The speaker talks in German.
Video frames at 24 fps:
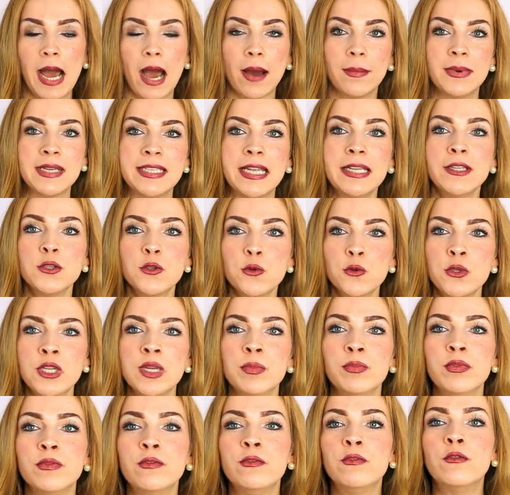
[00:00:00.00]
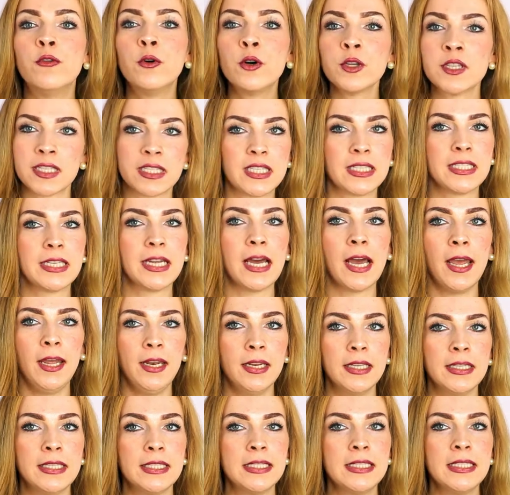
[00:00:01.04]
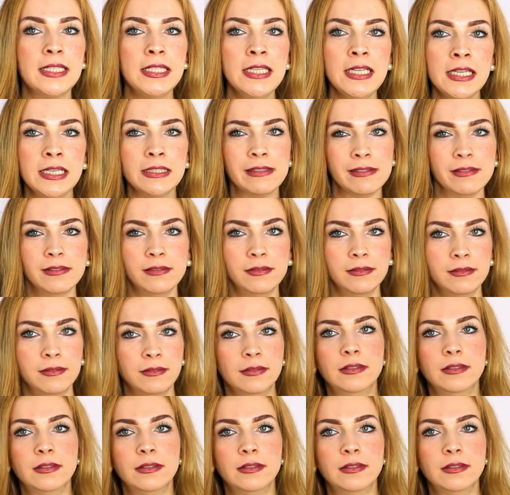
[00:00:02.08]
Aber setzt du dir bewusst einen Ziel